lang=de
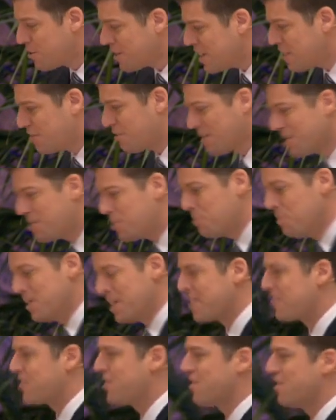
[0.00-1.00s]
Die Art, wie
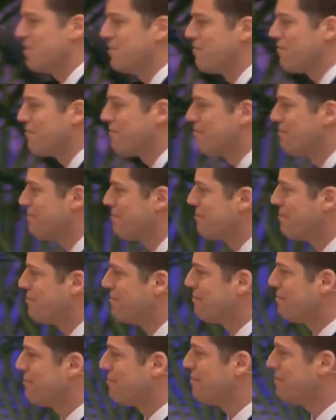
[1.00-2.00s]
wir mit Weihnachten
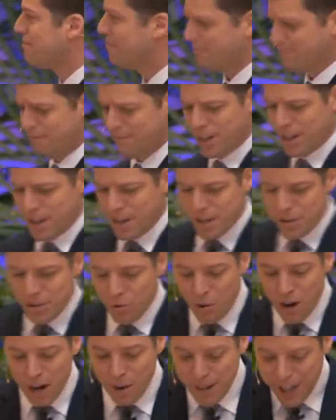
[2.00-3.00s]
umgehen.
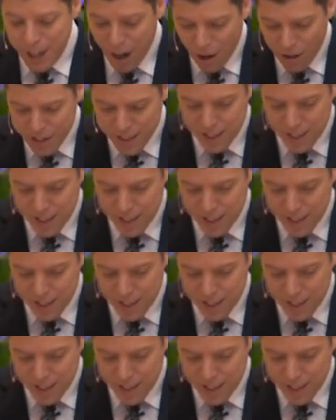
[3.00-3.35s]
Wir machen